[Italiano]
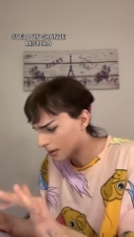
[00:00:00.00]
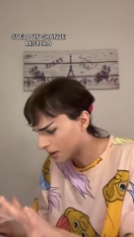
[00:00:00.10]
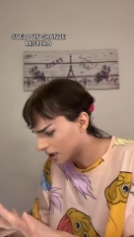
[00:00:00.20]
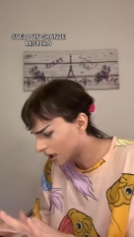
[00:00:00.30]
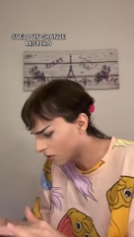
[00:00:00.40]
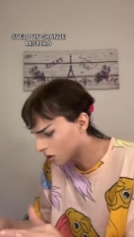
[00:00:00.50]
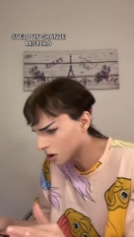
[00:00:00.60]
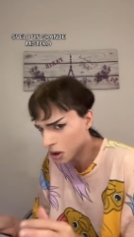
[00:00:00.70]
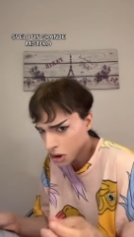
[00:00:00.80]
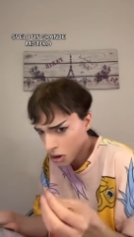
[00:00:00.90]
a prendere i
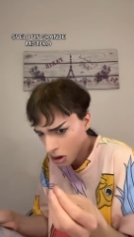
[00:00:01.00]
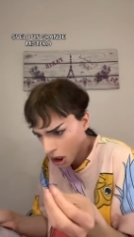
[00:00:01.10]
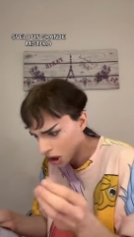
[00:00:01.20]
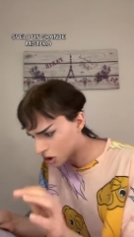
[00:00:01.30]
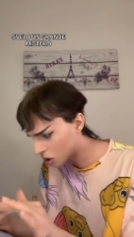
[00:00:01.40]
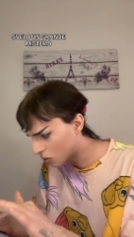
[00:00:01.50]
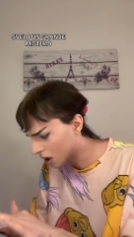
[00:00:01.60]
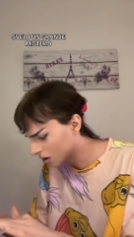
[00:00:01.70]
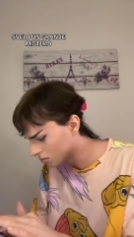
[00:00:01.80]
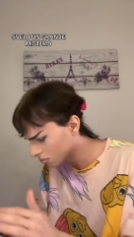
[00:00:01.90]
voti. Tanto che cazzo ci
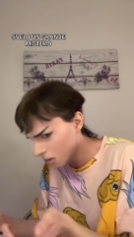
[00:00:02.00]
vuole?